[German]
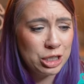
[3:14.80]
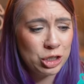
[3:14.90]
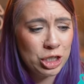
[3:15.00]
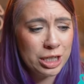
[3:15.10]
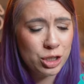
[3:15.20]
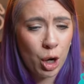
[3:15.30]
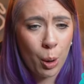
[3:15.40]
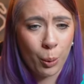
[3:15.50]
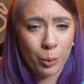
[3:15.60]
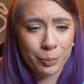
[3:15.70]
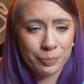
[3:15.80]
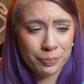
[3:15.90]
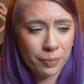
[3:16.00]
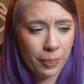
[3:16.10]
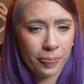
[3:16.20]
Chicho.
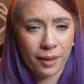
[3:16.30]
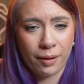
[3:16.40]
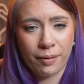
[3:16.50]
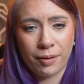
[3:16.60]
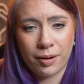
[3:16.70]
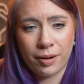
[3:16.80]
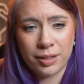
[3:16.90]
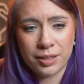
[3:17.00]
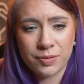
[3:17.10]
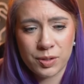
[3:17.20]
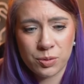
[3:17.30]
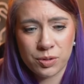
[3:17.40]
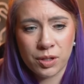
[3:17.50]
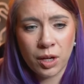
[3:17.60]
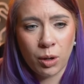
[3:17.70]
Oh, ihr zwei
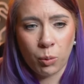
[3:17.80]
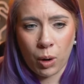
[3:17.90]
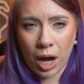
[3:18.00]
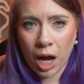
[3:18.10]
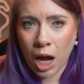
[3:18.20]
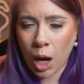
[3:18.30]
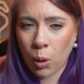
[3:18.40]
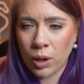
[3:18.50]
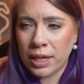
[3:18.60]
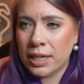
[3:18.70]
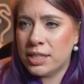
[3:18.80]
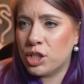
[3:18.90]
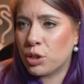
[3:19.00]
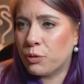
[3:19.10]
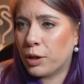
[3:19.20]
Süßen. Sie
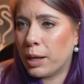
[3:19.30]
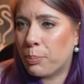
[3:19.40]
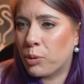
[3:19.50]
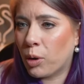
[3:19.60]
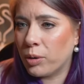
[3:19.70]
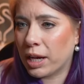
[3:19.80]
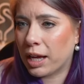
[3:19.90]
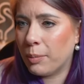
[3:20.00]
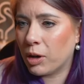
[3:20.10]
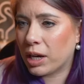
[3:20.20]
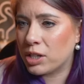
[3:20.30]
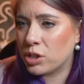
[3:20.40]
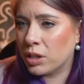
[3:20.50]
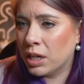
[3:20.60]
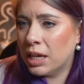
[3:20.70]
ist schon voll der Pro. Da kam auch gerade
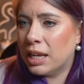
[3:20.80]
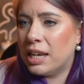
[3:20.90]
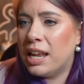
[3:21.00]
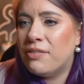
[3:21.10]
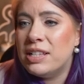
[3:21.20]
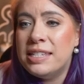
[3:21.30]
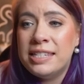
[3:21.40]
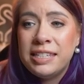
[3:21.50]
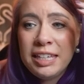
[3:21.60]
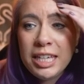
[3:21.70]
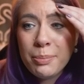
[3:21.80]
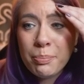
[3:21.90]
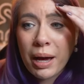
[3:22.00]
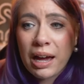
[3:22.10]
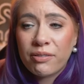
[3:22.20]
schon das Level 7
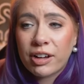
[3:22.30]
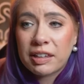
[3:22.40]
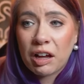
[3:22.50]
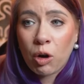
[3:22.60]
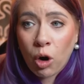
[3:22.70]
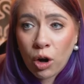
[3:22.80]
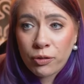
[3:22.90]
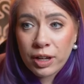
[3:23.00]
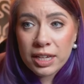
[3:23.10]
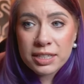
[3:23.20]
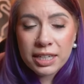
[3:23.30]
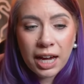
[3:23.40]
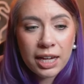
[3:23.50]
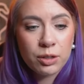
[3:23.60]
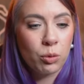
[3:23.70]
einfach der
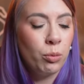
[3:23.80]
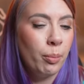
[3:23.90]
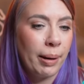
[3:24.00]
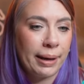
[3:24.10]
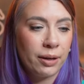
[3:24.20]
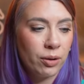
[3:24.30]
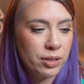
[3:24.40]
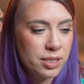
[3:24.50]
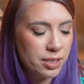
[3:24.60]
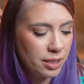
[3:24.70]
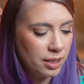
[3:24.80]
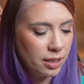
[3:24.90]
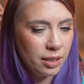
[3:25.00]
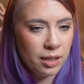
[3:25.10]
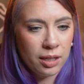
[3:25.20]
Kochfähigkeit. Oh mein Gott.
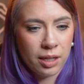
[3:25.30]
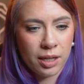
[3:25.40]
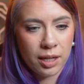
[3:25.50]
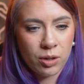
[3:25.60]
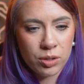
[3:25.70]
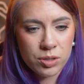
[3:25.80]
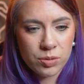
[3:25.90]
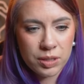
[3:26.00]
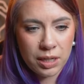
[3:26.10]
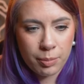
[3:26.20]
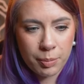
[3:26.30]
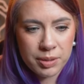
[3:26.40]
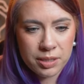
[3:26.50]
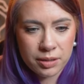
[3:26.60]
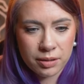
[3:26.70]
Äh, könntest du den aber
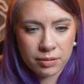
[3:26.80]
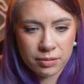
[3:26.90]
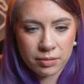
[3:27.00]
bitte...